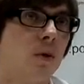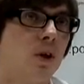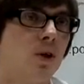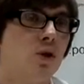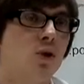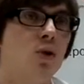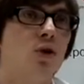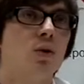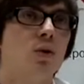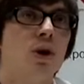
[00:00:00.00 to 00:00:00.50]

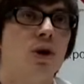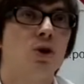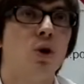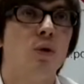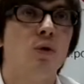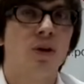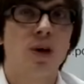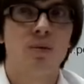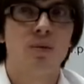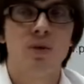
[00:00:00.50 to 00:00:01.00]
Сколько у нас
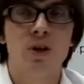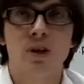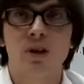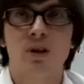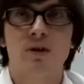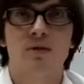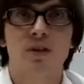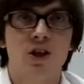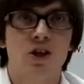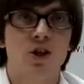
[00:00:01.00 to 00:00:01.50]
новых
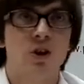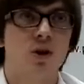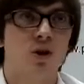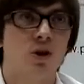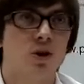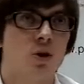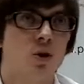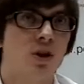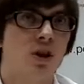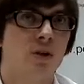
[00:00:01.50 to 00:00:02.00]
объектов начали
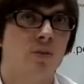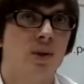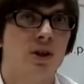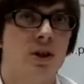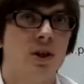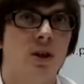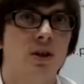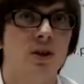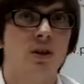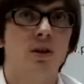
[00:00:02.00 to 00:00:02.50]
строить за
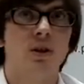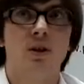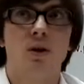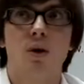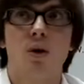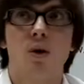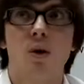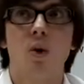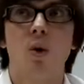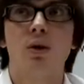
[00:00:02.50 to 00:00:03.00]
последний
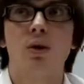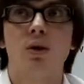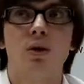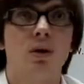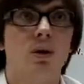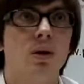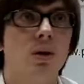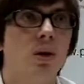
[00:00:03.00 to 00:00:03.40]
год?